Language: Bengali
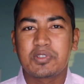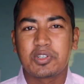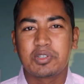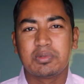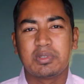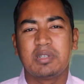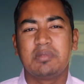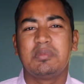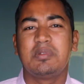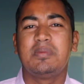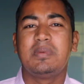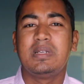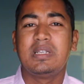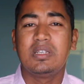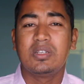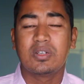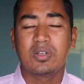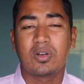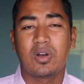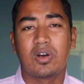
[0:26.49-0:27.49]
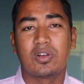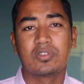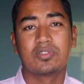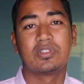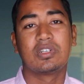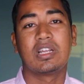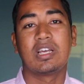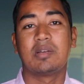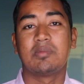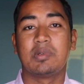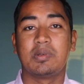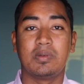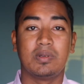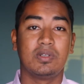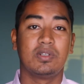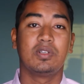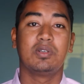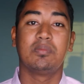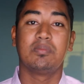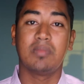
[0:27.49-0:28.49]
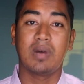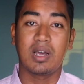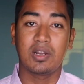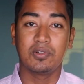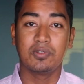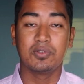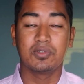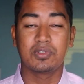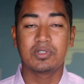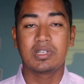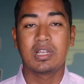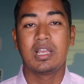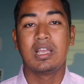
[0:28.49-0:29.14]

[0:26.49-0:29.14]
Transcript: সময় বিভিন্ন ঘটনা বিভিন্ন মানুষ